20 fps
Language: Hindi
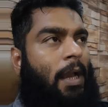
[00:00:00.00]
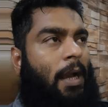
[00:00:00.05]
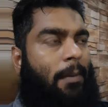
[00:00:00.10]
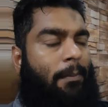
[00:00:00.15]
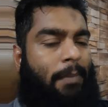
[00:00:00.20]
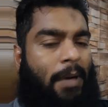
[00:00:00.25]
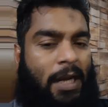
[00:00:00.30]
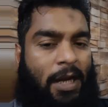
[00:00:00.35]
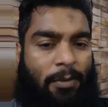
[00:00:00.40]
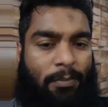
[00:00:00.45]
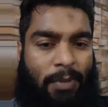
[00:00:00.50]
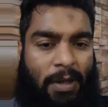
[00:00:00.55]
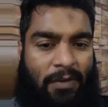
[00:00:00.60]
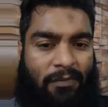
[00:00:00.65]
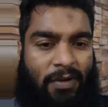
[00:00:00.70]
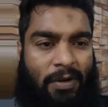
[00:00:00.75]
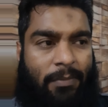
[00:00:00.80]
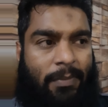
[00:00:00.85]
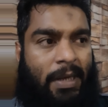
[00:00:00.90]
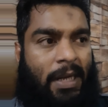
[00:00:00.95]
हम बारा
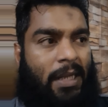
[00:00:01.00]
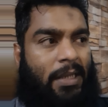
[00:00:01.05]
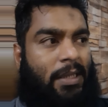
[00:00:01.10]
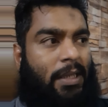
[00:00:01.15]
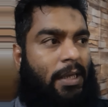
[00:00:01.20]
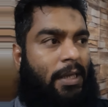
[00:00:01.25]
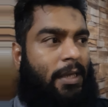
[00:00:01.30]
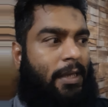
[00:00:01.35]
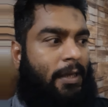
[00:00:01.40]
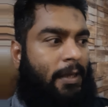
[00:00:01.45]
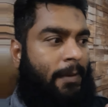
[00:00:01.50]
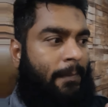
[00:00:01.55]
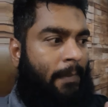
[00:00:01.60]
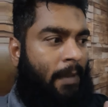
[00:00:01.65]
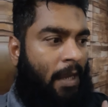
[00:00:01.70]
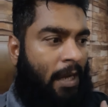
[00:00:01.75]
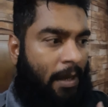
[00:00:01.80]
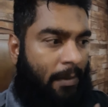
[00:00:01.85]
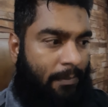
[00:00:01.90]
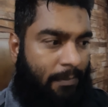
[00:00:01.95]
बिलवल मनाते हैं
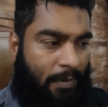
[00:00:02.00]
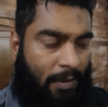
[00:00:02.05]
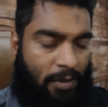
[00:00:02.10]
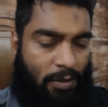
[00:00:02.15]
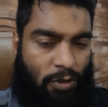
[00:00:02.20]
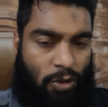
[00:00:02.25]
हम